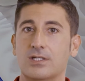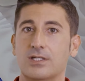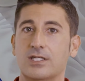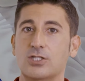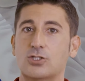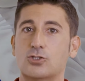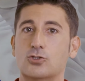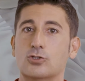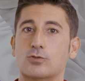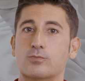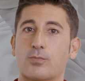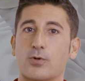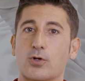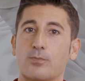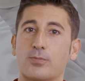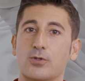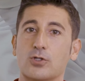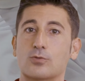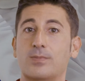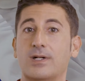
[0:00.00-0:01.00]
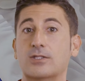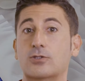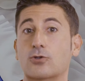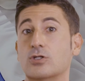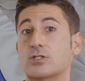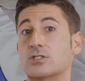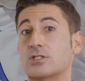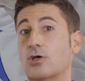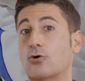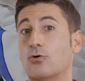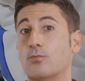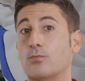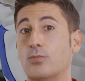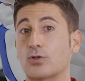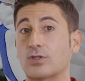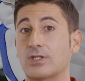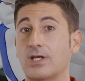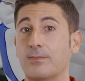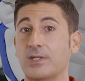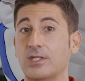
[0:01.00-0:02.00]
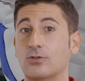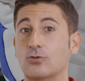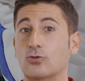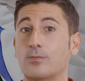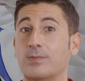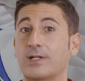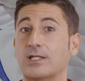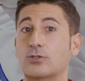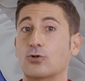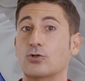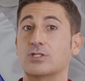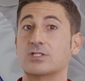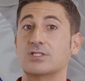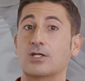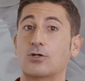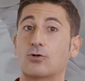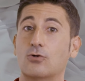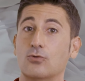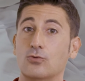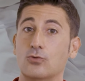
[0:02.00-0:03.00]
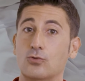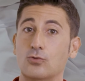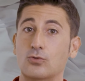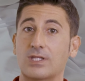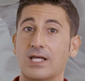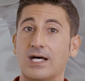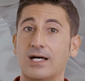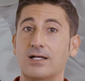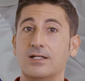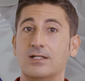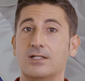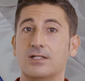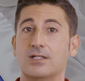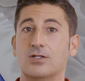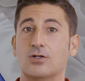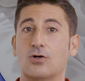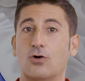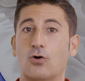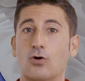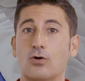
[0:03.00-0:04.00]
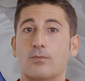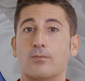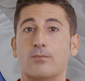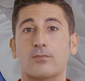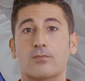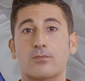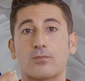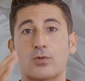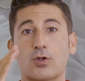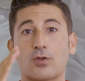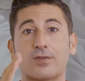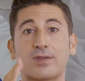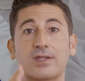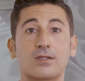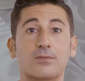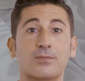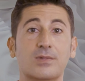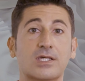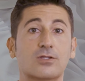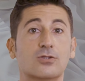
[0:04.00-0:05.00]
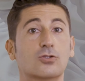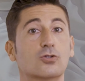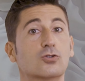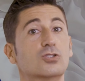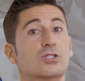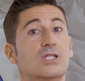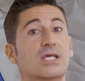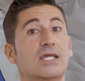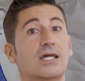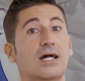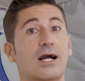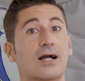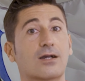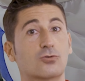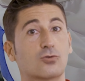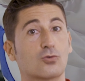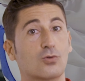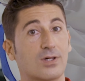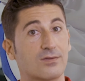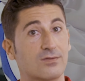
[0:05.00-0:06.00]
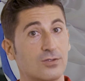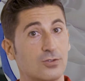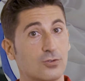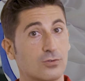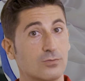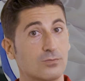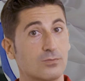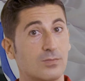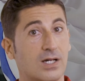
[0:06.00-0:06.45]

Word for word: y sus propios patrones de comportamiento, patrones de conducta o procedimientos de actuación.